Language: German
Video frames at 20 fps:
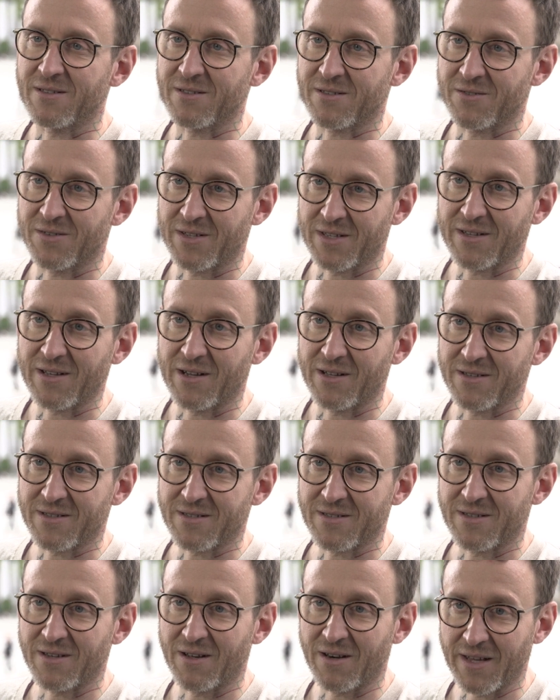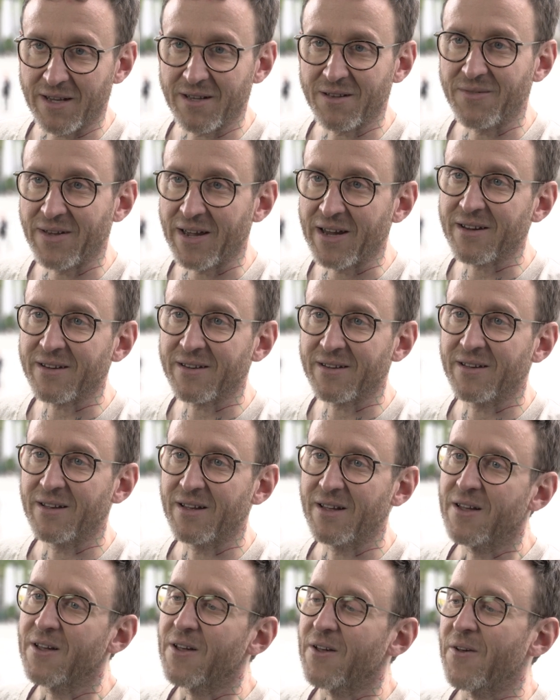Also nicht als Dialektwerk,
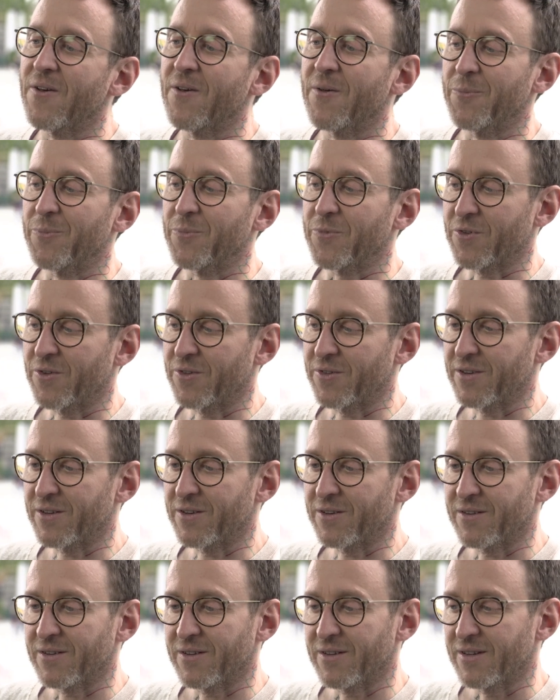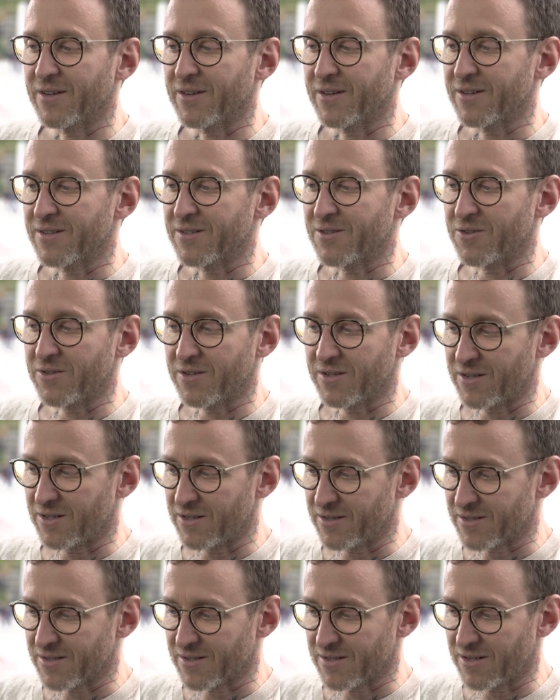sondern, sondern
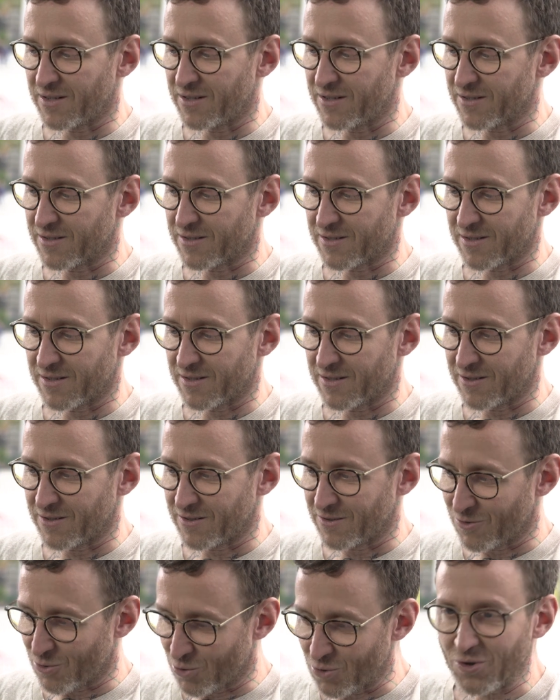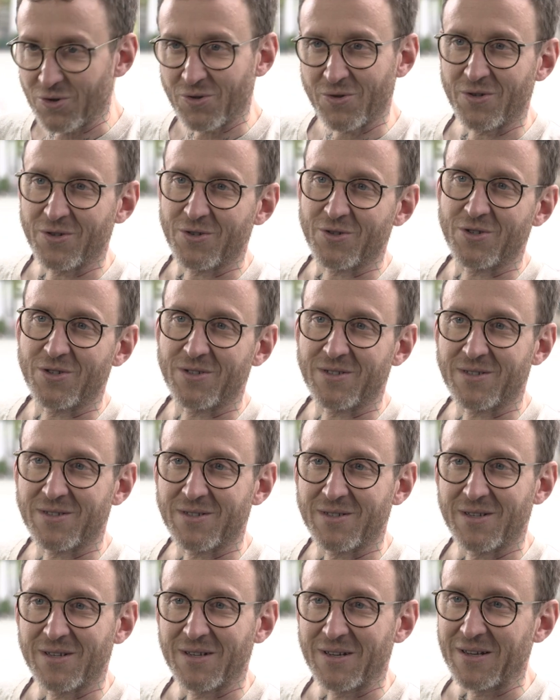als, als äh, hochdeutsches,